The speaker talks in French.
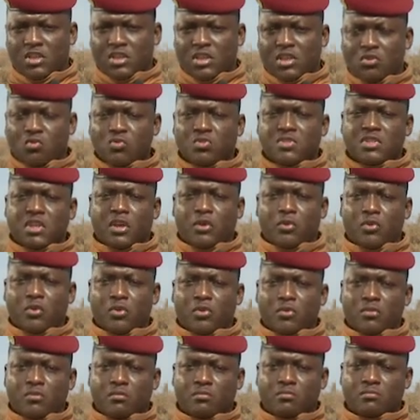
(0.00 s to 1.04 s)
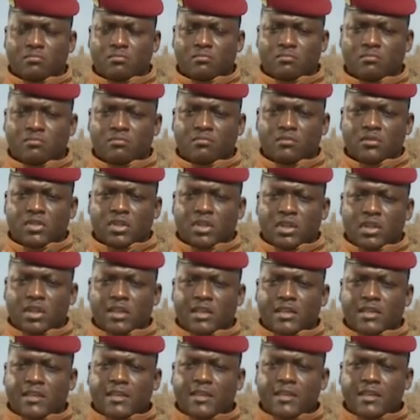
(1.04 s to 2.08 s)
qui nous endeuille et
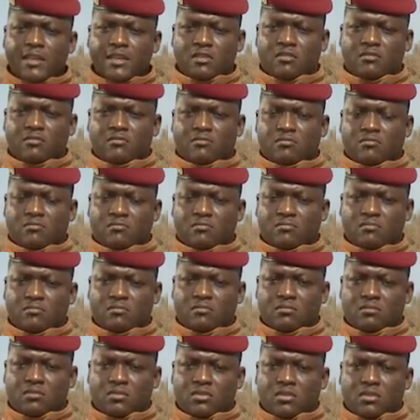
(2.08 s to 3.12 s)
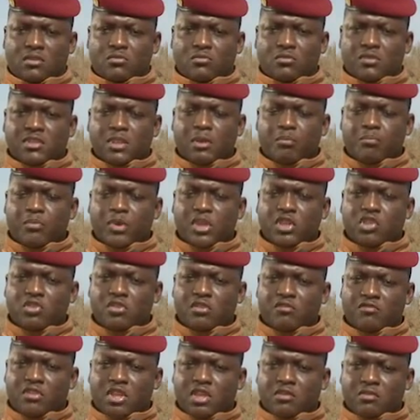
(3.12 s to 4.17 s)
qui nous empêche
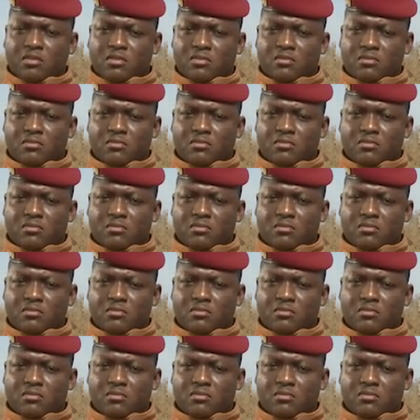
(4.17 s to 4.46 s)
de vivre